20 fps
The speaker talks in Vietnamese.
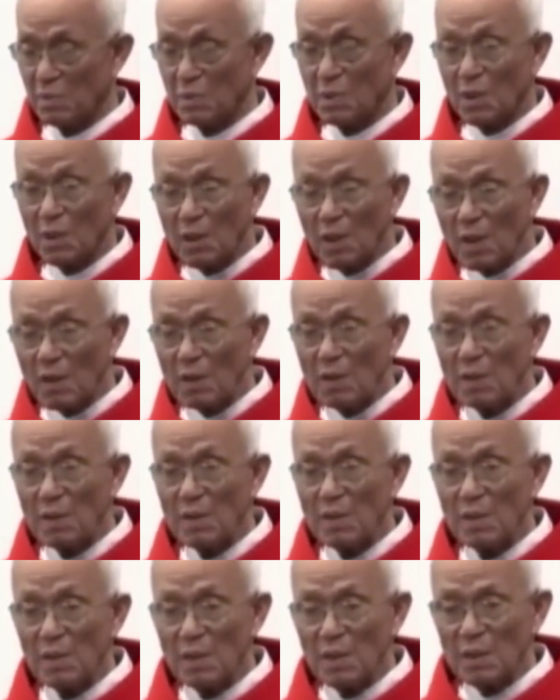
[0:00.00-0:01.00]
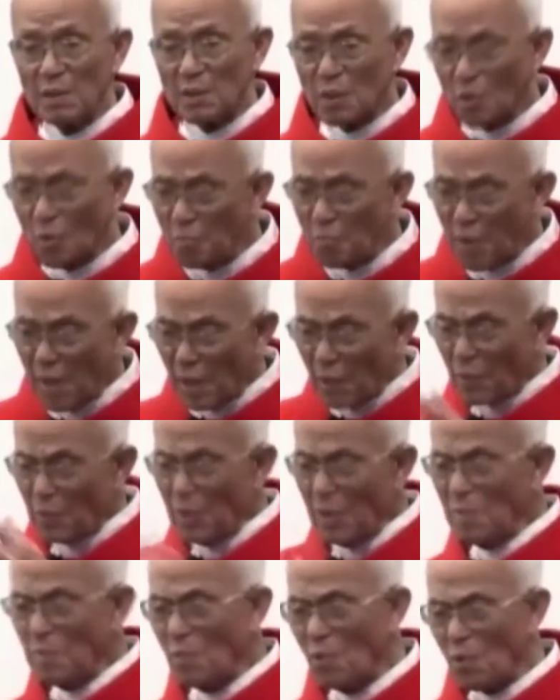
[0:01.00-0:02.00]
trời đất con mèo
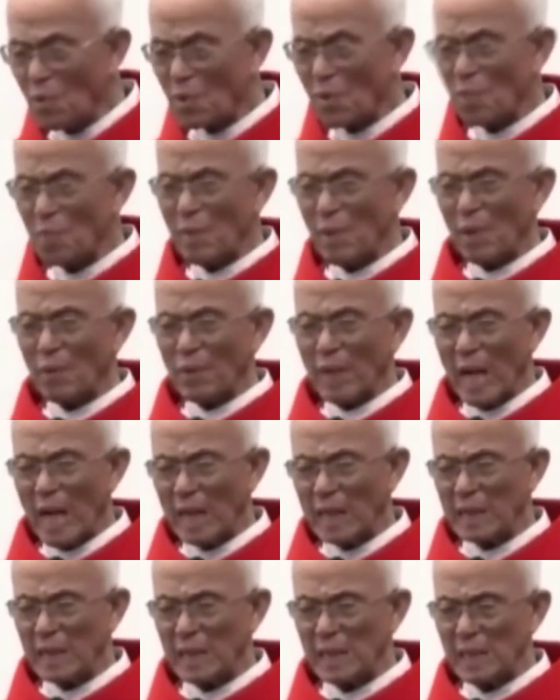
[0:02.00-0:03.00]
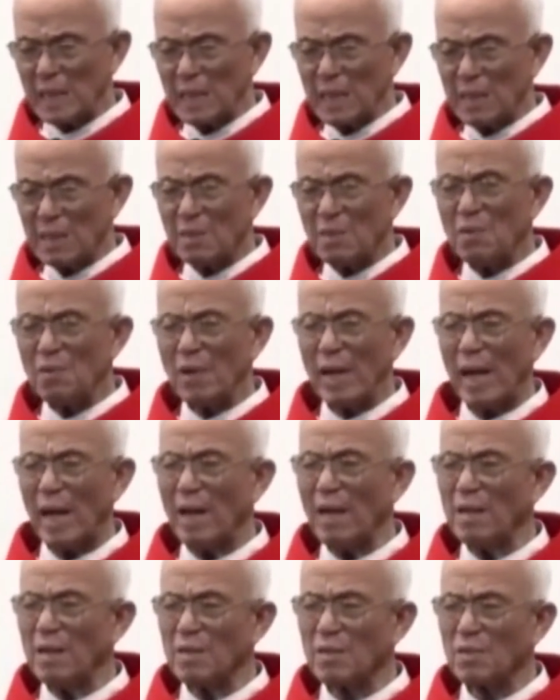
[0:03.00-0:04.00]
đi mua con mèo khác đi nó rẻ
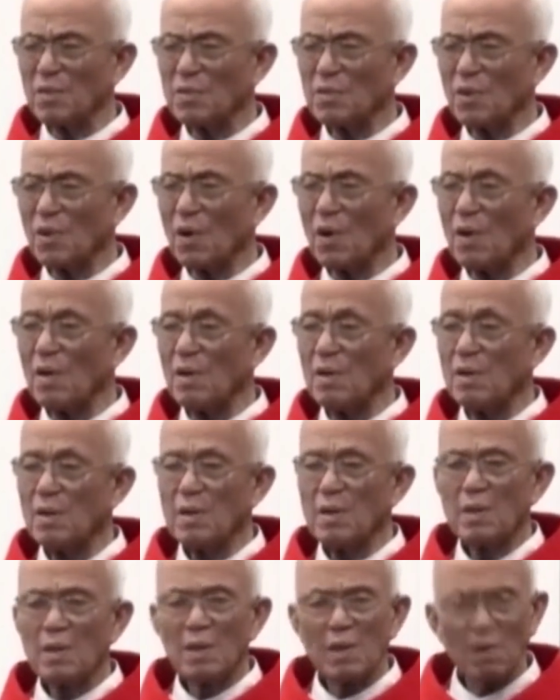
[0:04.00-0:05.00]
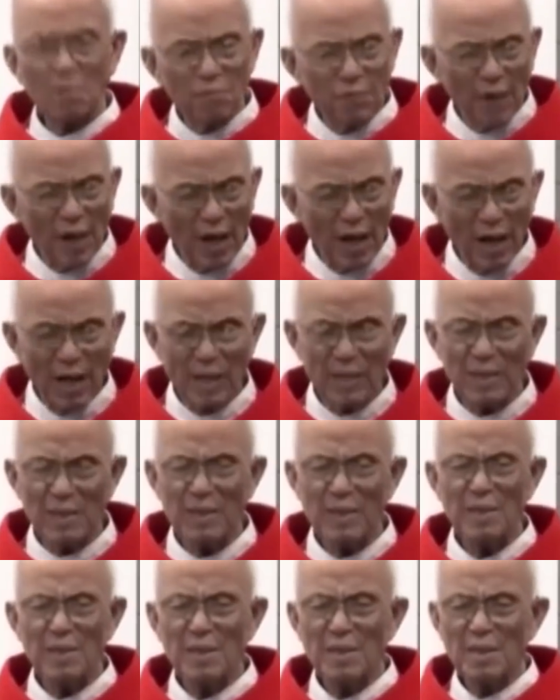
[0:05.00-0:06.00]
hơn con chó không phải
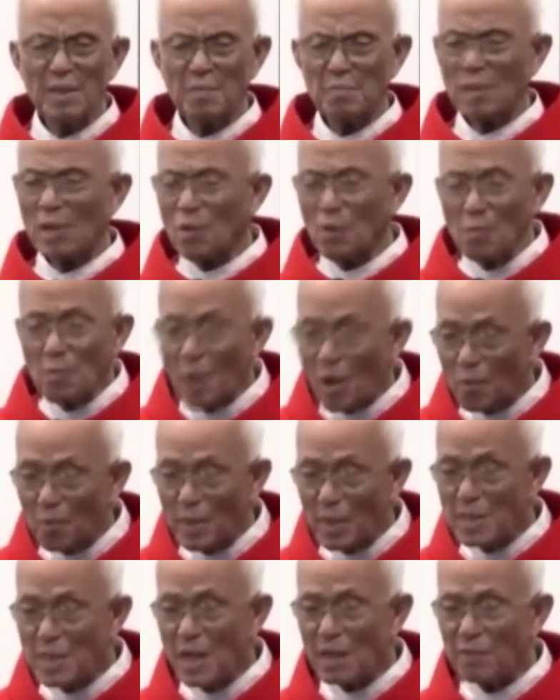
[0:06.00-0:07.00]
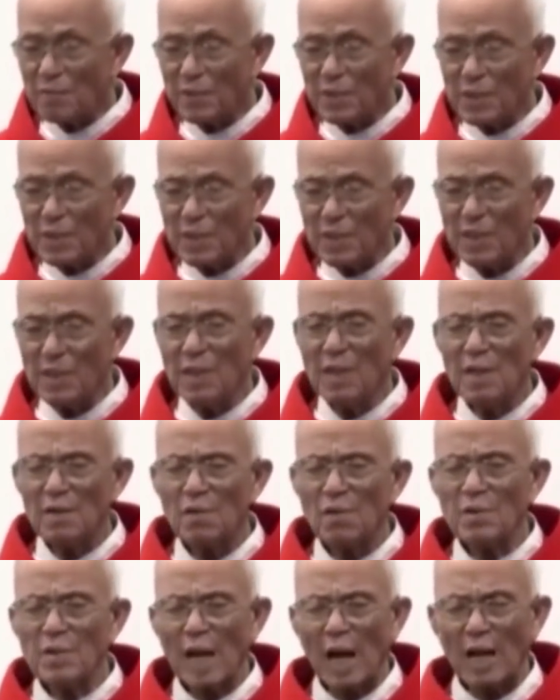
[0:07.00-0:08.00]
mà con mèo mày chết vì cái gì
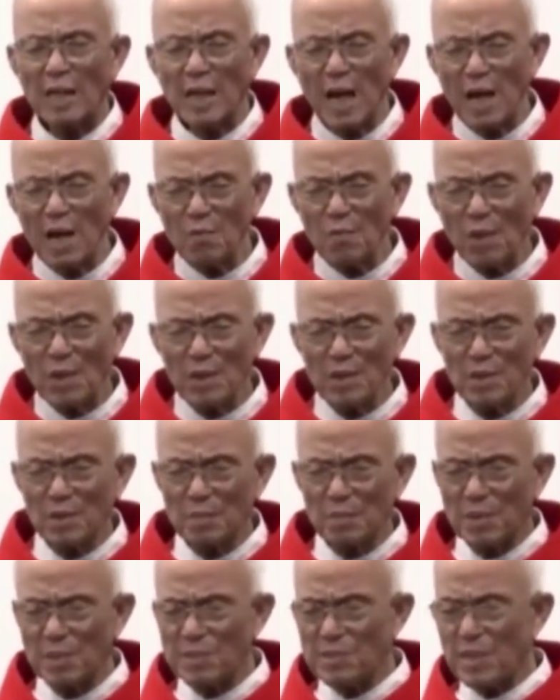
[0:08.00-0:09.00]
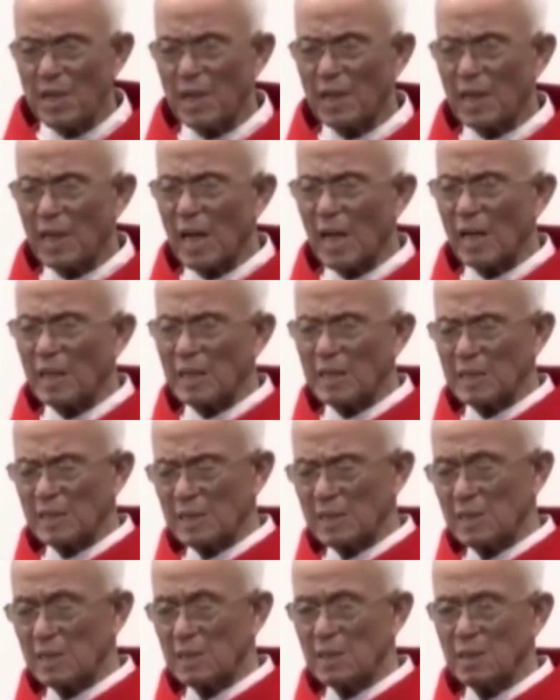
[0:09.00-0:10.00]
nó chạy ngang qua đường bị xe cán
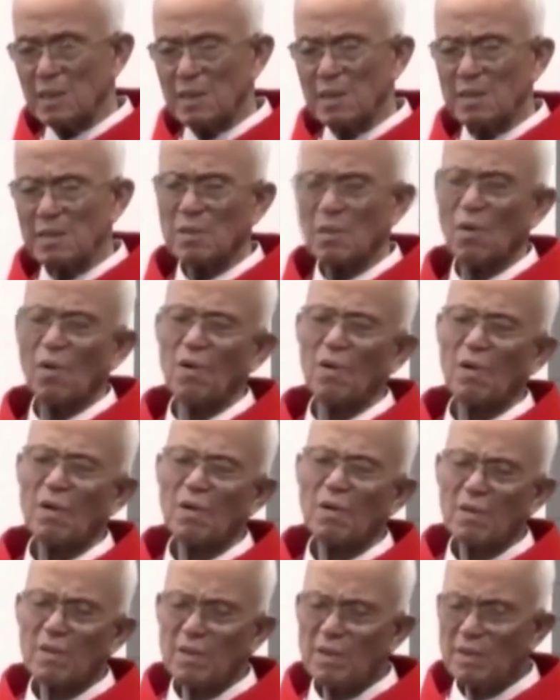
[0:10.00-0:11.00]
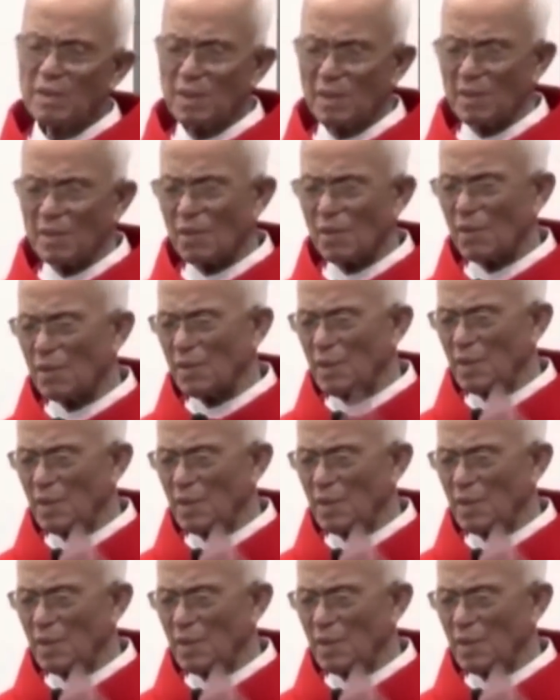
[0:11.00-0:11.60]
Thôi ơi thì thôi